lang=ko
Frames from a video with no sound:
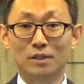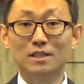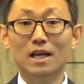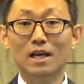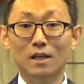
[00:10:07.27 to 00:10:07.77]

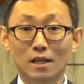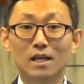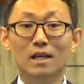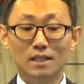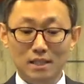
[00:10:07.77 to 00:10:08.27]
그게
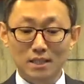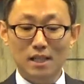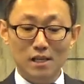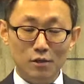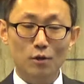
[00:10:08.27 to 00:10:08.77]

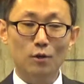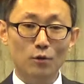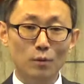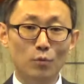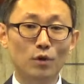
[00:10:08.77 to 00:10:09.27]
그날
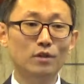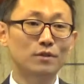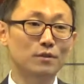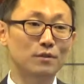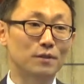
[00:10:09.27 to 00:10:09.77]
설교의
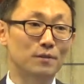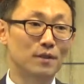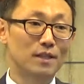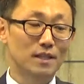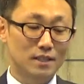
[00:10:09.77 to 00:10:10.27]
포인트였어요.
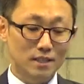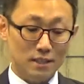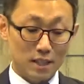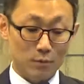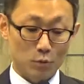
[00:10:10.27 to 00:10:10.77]

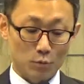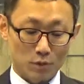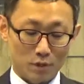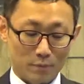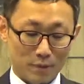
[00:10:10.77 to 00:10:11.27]
그 김동호
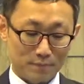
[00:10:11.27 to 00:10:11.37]
목사님의.